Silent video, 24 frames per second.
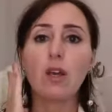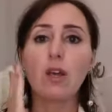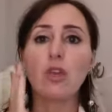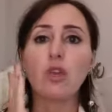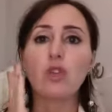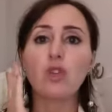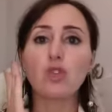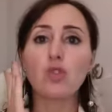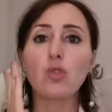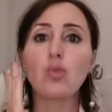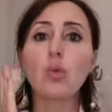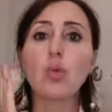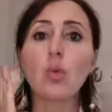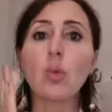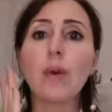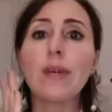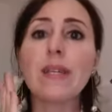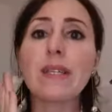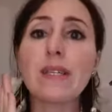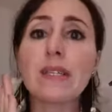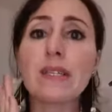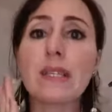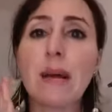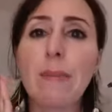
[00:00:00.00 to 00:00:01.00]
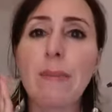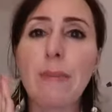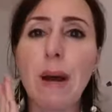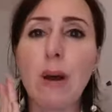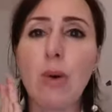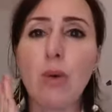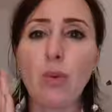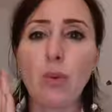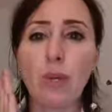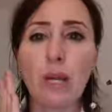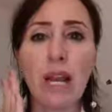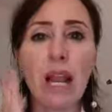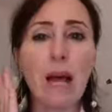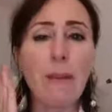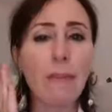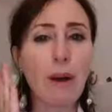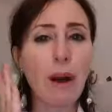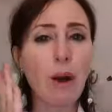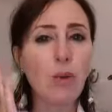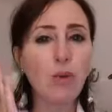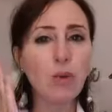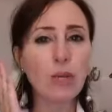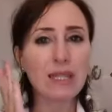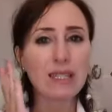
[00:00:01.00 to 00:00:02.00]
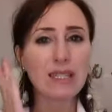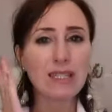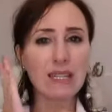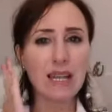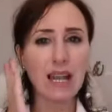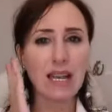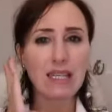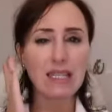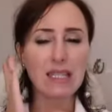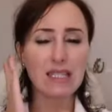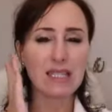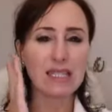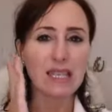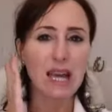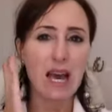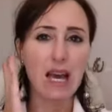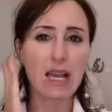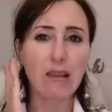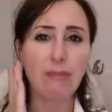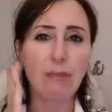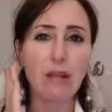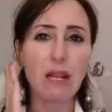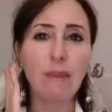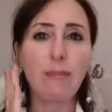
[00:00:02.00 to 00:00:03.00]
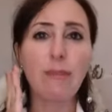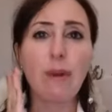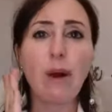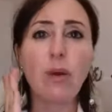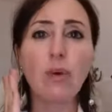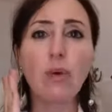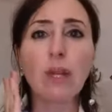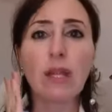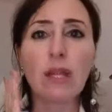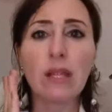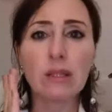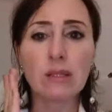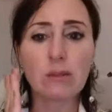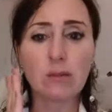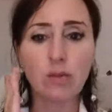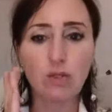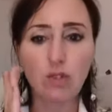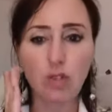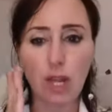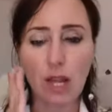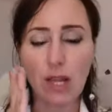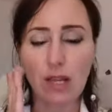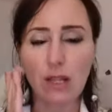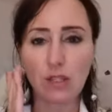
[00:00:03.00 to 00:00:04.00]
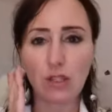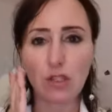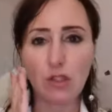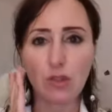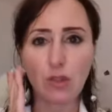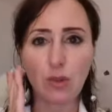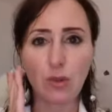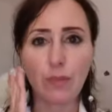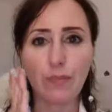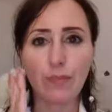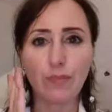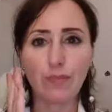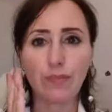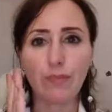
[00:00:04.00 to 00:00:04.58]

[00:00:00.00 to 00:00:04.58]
su questa paura, la paura di realizzarmi, la paura del successo,